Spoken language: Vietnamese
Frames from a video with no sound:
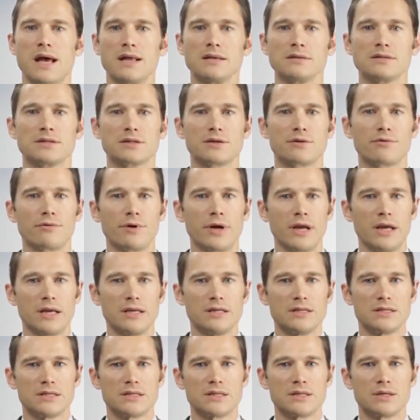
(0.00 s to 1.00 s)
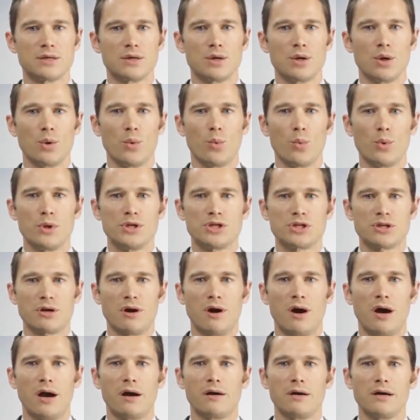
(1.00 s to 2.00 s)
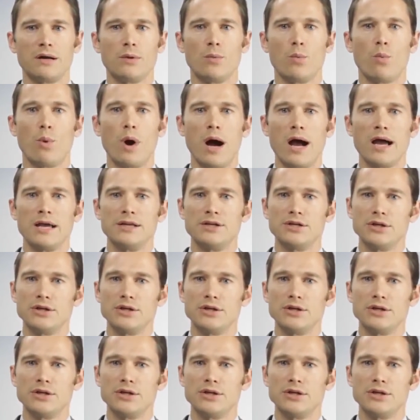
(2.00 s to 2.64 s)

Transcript: Ngày nay kem chống nắng đang được sử dụng rộng rãi.